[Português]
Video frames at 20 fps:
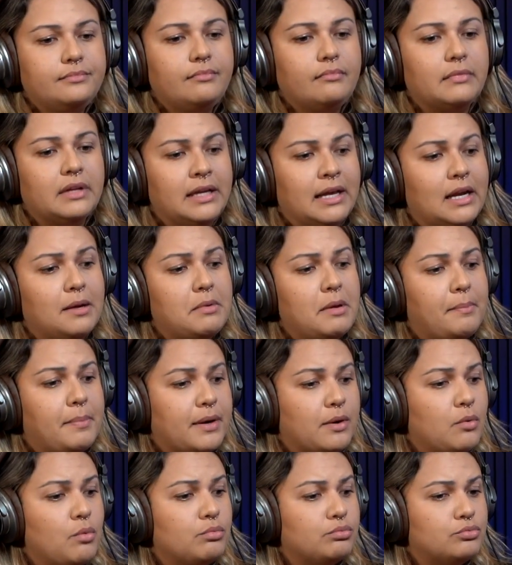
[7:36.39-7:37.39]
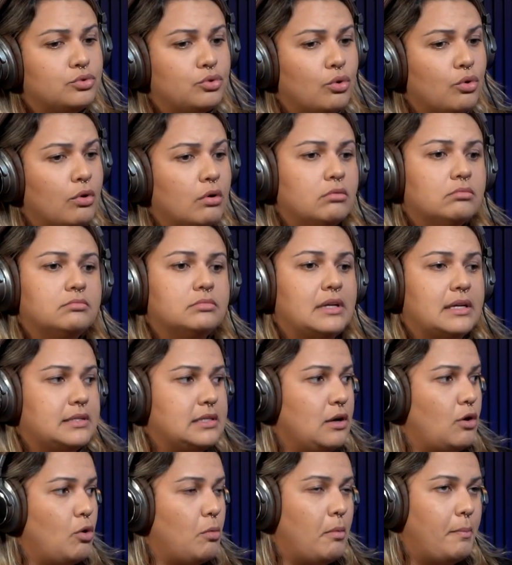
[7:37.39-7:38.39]
E ele me perguntou, assim
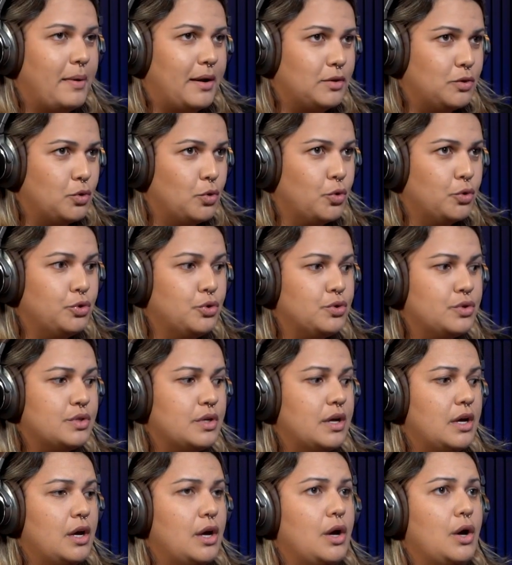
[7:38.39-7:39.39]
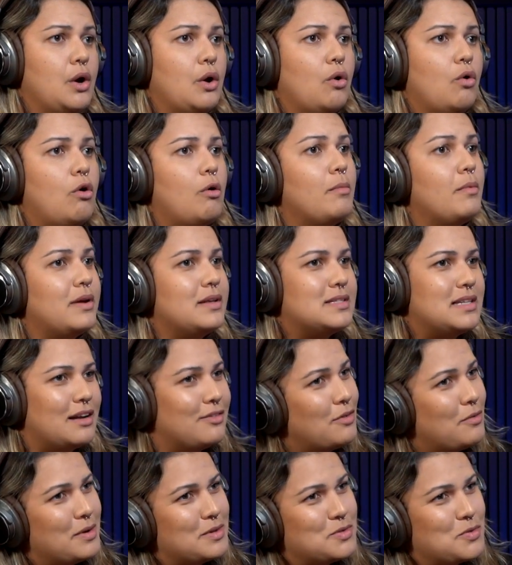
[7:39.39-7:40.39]
como para todos, como que
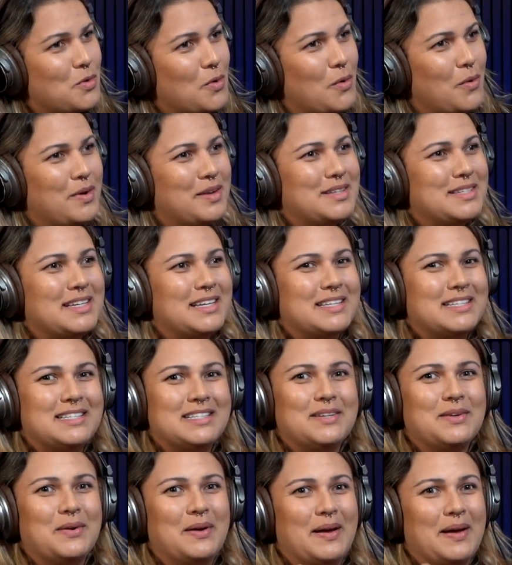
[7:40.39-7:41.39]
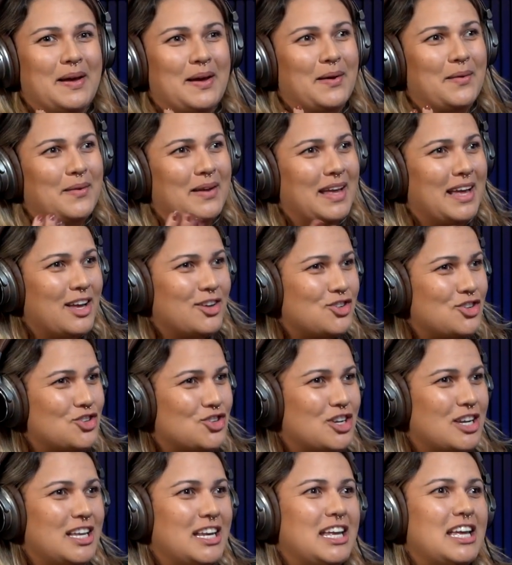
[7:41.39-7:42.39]
estavam as coisas, é, o que, que a gente
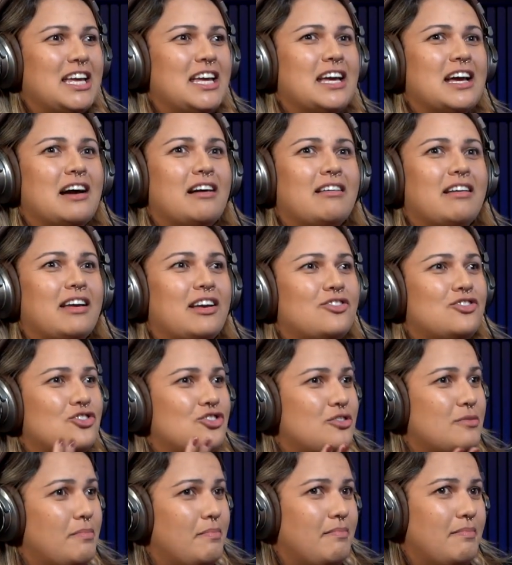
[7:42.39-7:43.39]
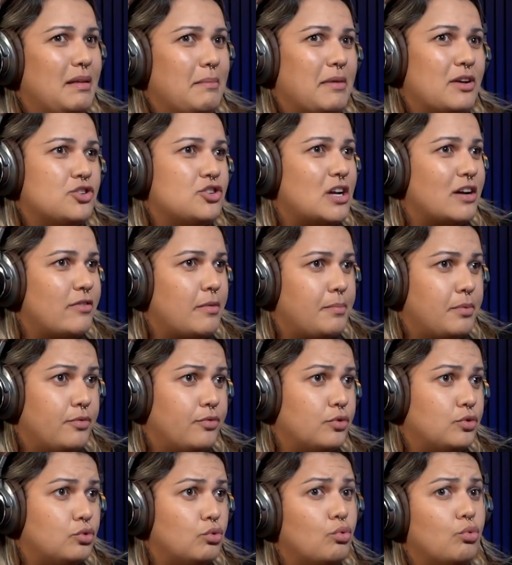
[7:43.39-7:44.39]
queria, o que, que a gente imaginava para o
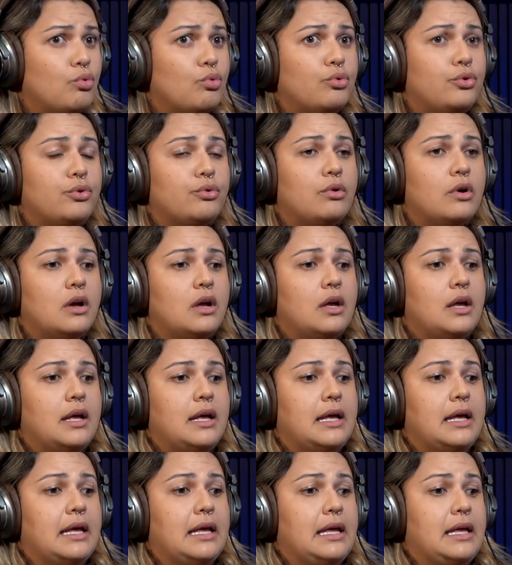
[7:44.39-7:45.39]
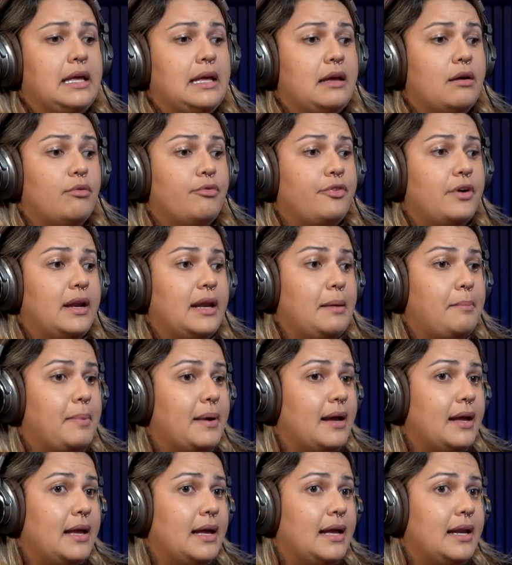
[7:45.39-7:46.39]
futuro. E eu falei para
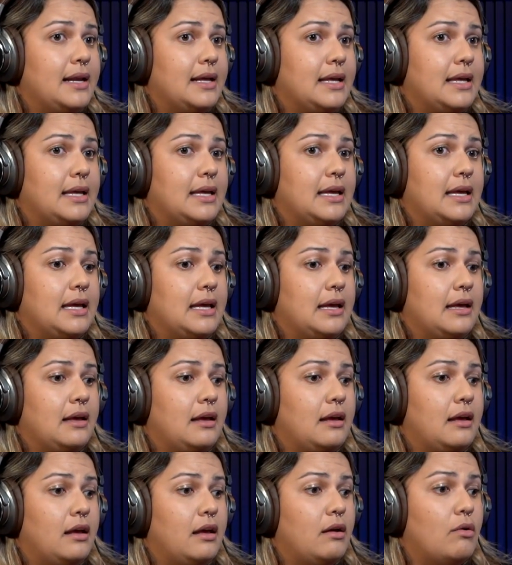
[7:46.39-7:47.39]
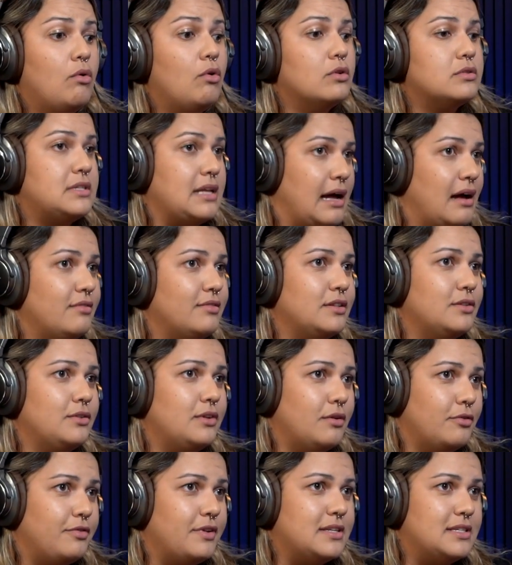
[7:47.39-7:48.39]
ele que eu gostava do que eu
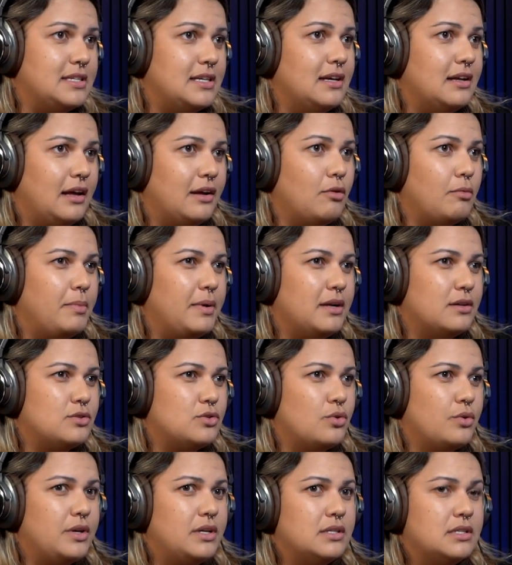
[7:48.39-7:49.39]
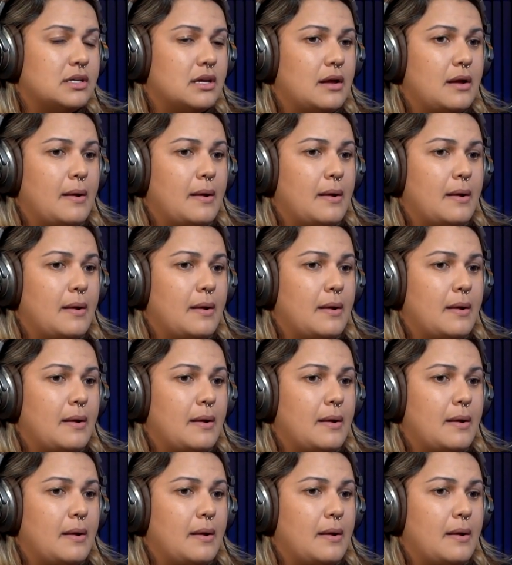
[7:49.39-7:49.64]
fazia lá em operações,